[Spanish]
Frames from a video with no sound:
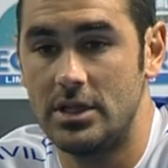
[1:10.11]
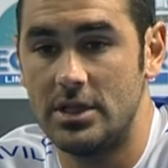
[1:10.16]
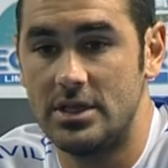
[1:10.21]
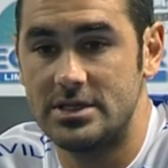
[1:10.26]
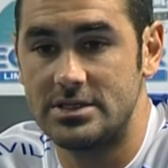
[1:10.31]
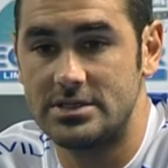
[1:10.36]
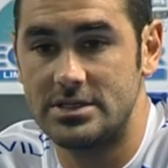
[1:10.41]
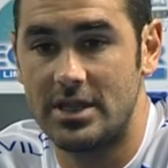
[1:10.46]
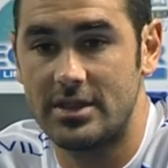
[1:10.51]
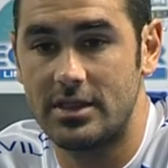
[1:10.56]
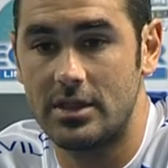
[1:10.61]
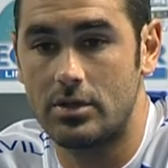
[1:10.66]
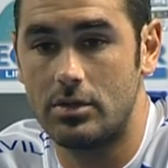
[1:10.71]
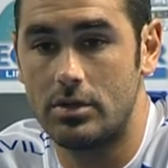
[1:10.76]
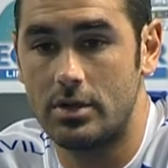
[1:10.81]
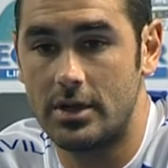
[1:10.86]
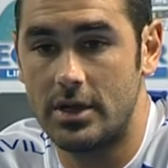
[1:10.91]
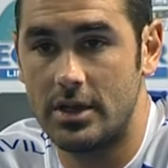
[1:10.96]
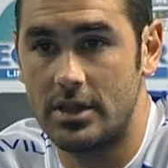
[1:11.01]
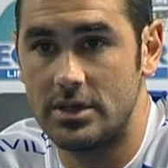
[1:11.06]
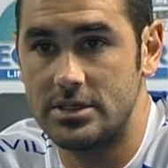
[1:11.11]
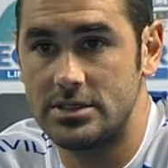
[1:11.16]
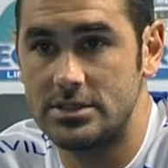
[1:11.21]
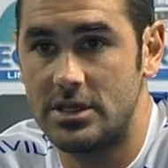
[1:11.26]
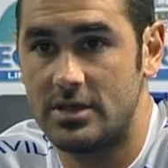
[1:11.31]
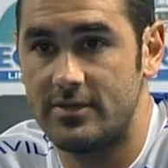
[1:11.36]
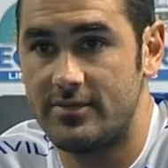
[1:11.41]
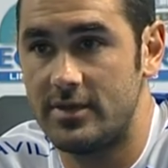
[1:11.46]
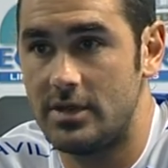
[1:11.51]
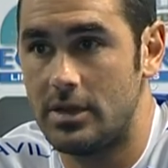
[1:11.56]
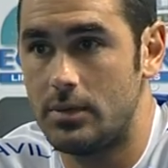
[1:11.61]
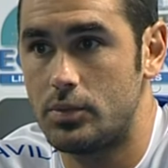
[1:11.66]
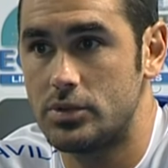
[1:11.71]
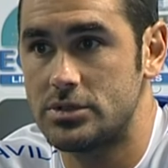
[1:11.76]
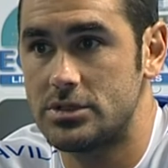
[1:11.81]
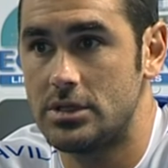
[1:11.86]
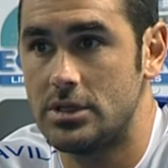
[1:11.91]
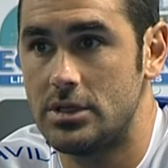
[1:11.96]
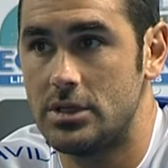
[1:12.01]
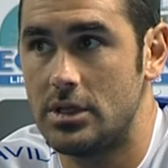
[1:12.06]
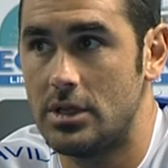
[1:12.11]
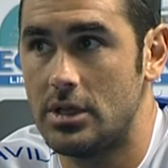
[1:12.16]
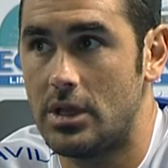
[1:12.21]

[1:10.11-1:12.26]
se hace con creces y al final pues, eh,